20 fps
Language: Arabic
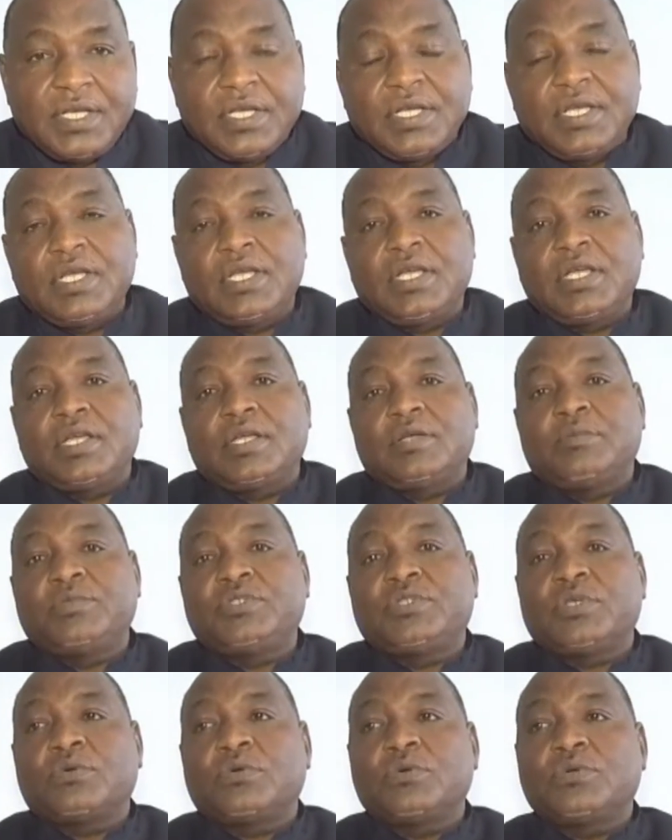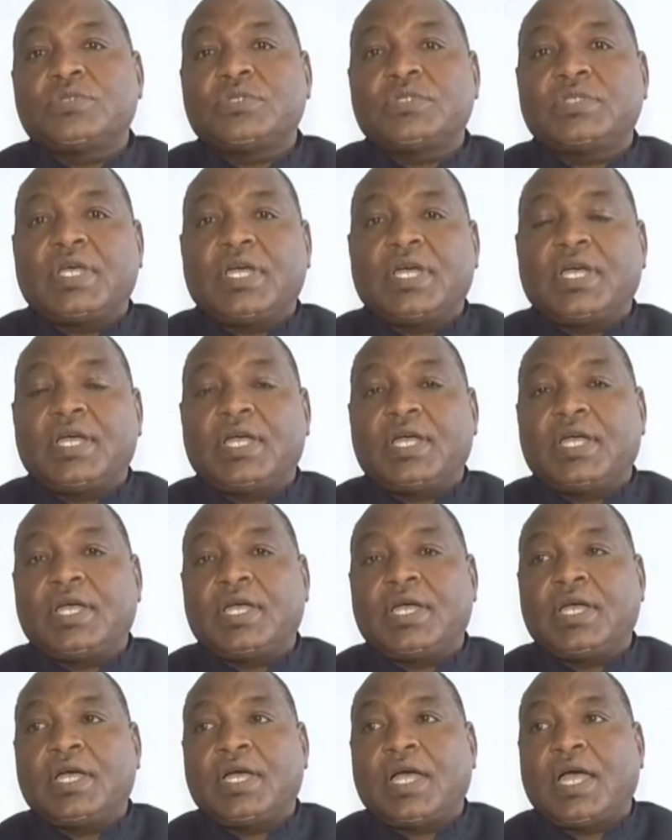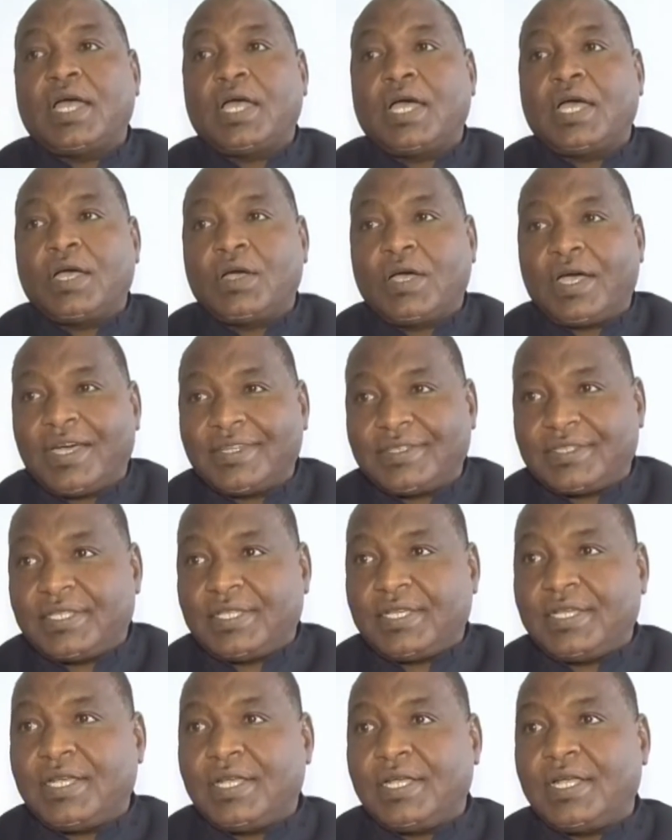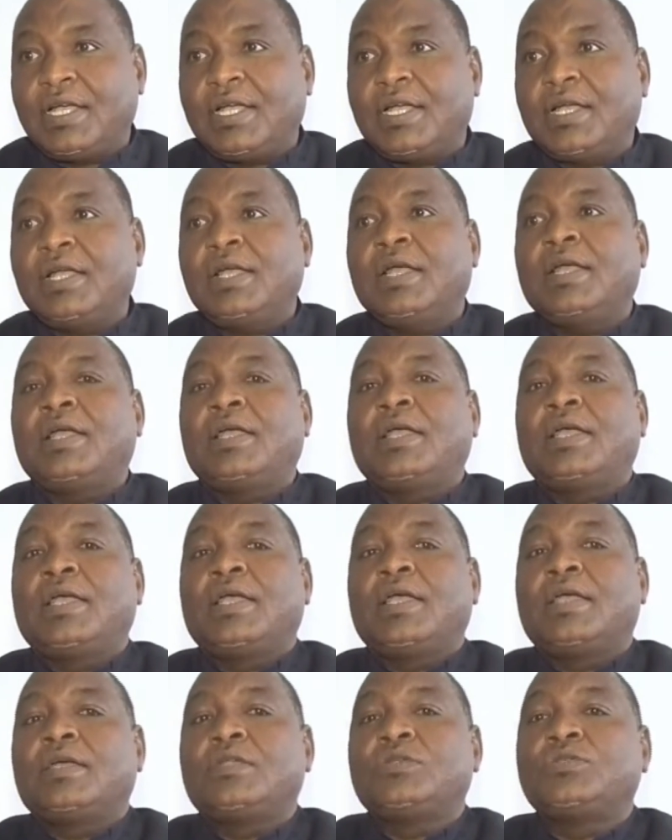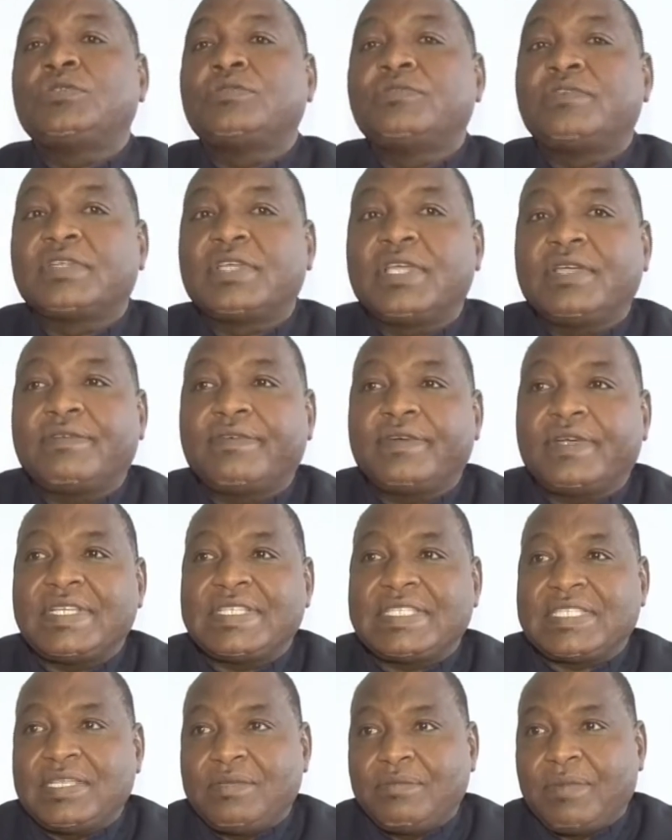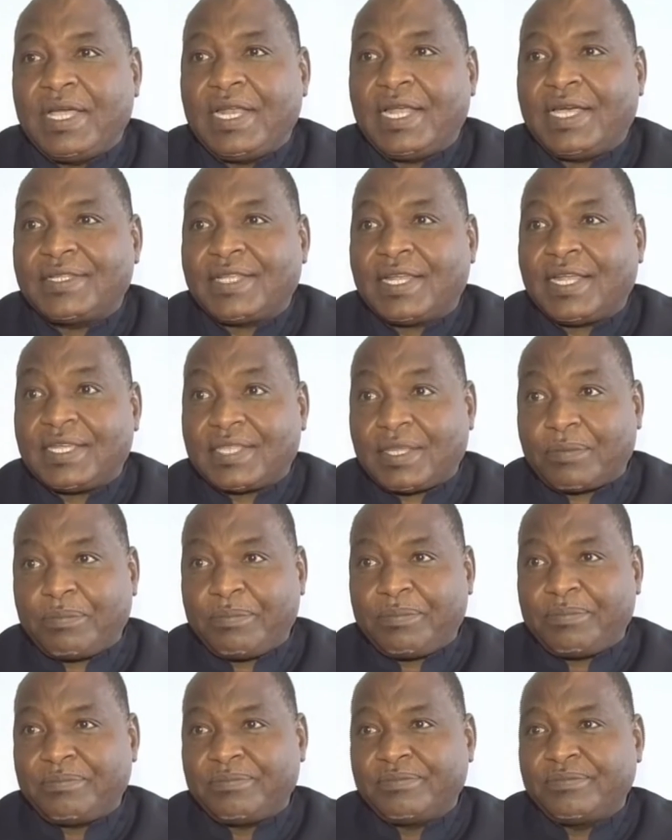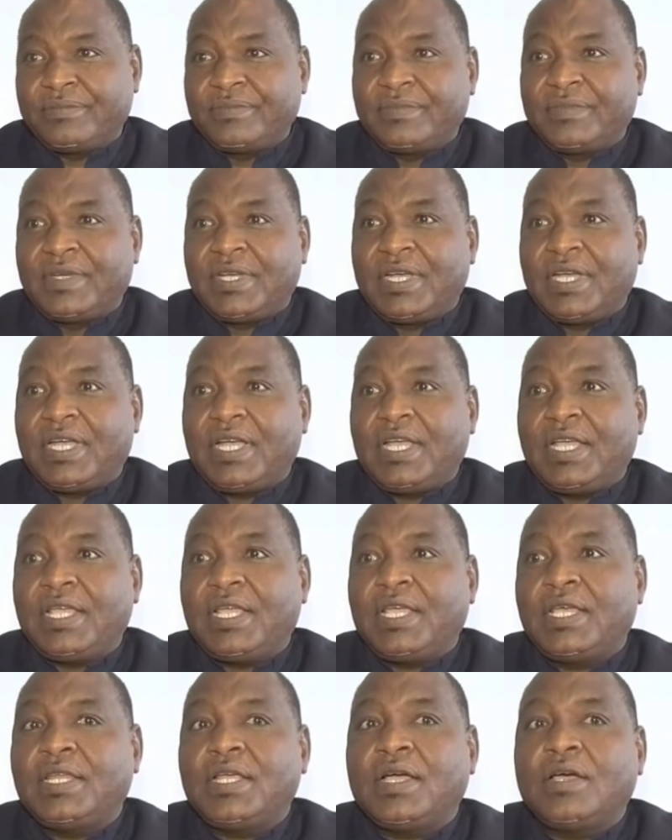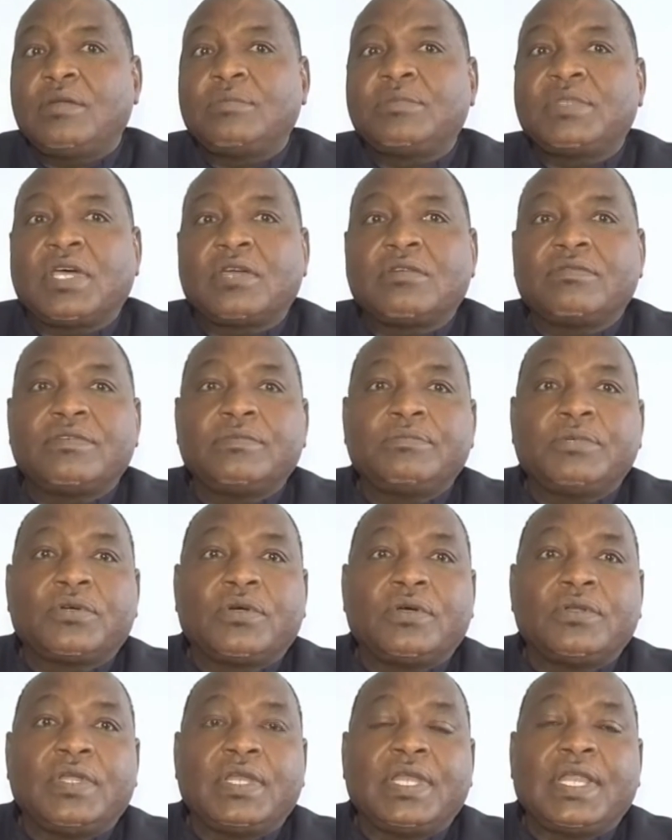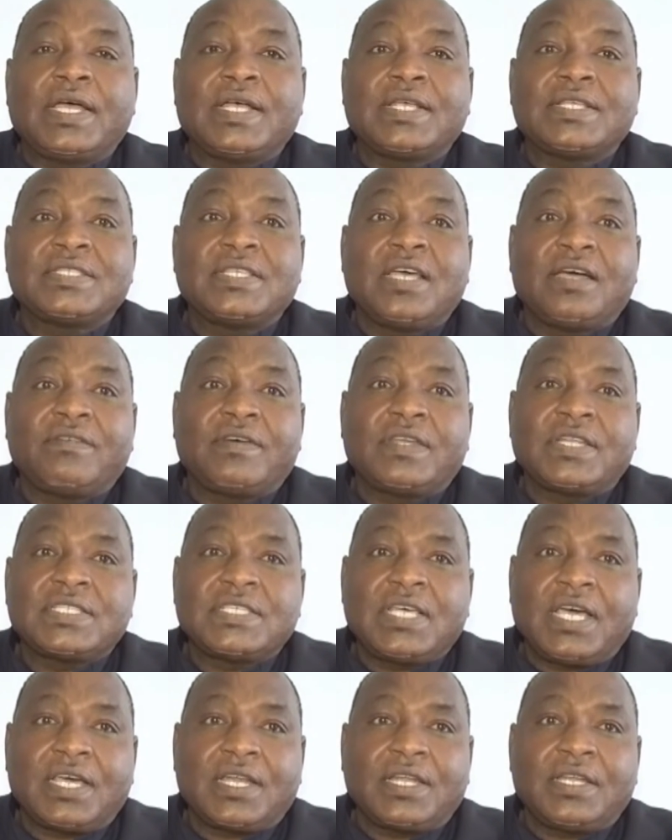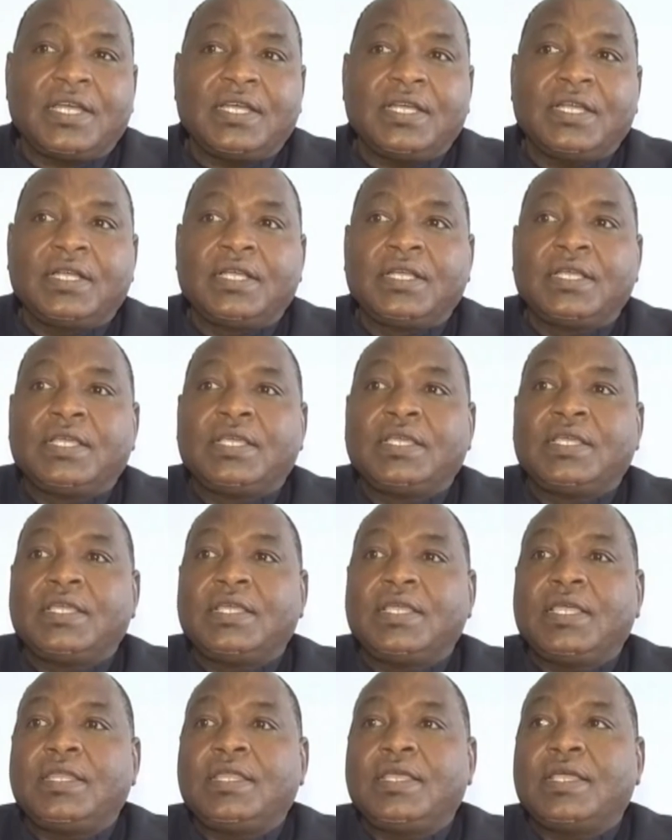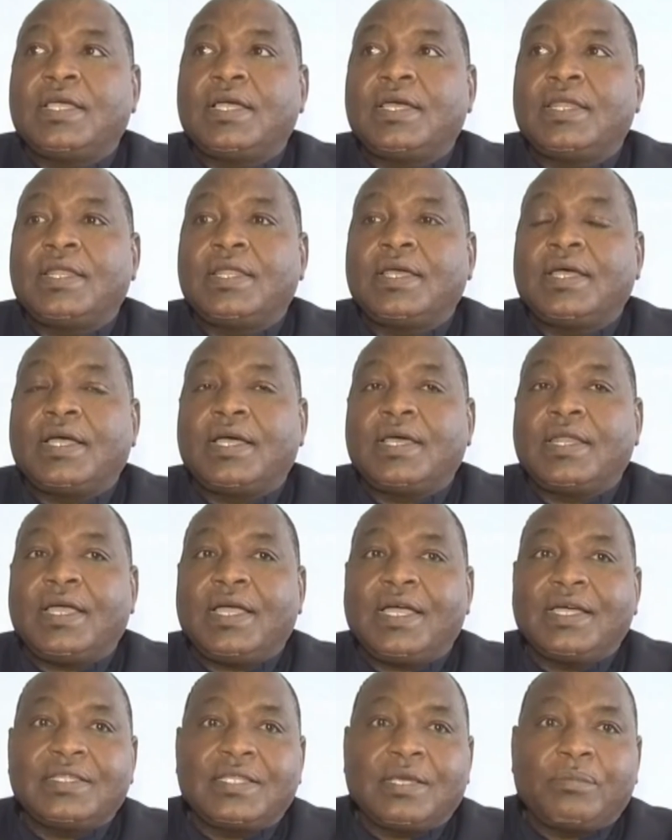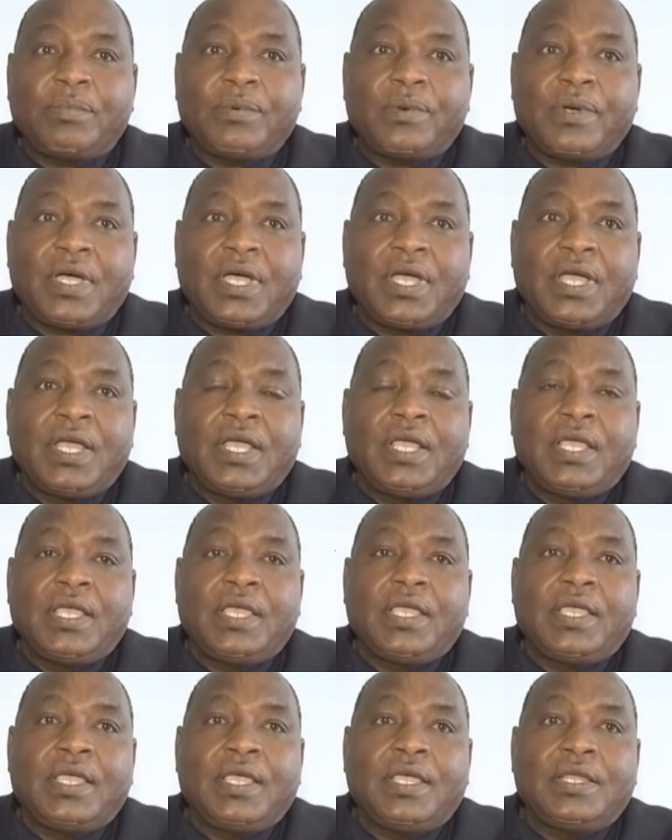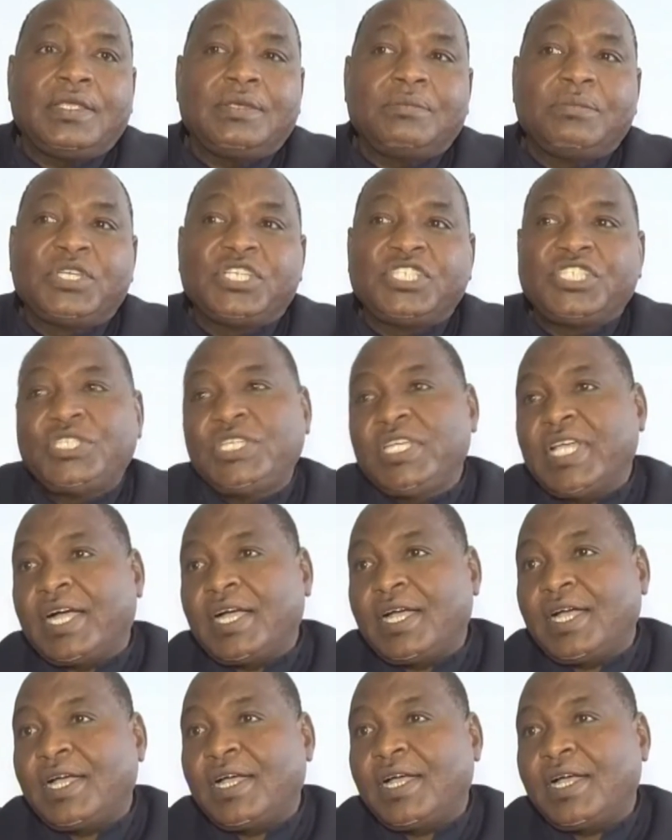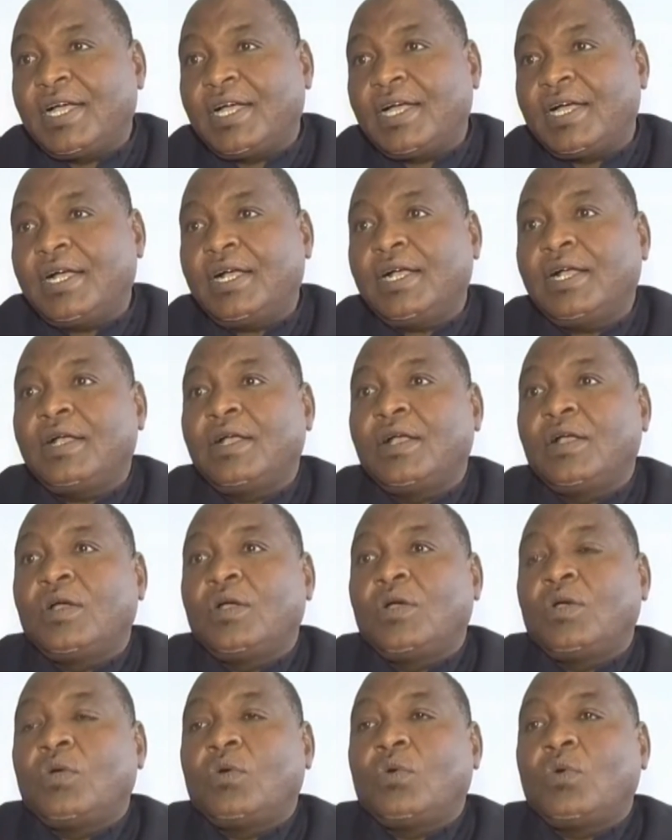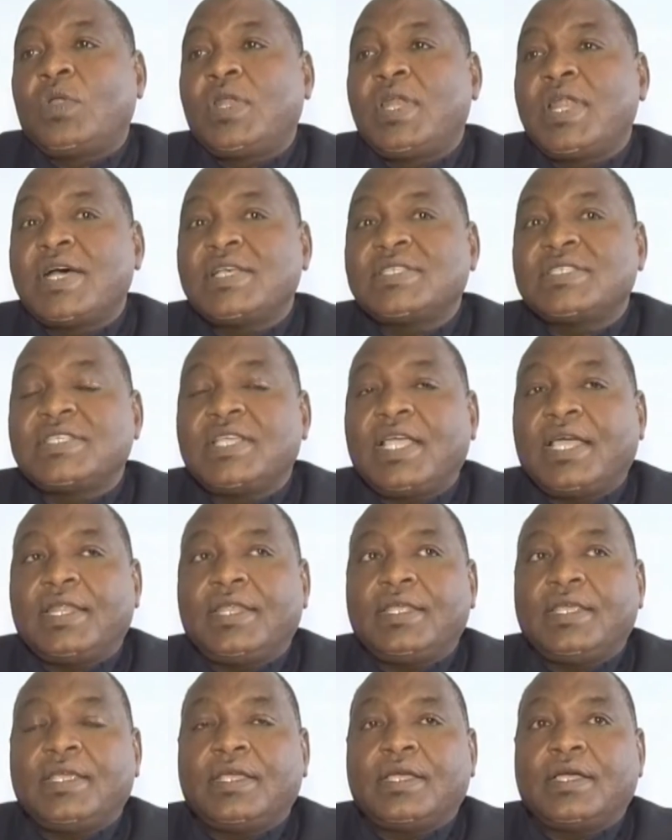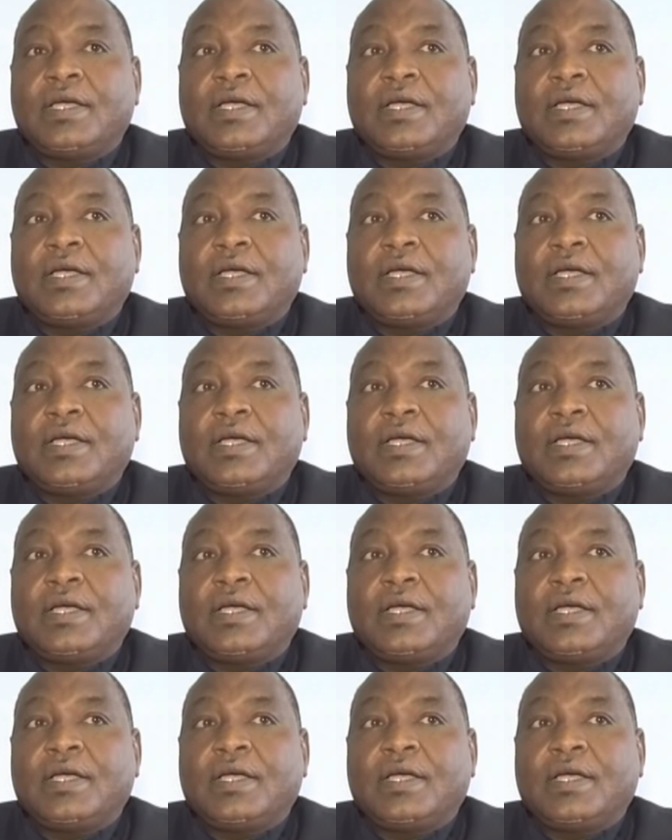آه، بتقص آه، خط آه، نشوف كيف استعمال هنا الخطب يعني لو بتعرفوا بيكون الزهف أنا سهرة ده يعني الحطب يعني بيجي ها والناس يعني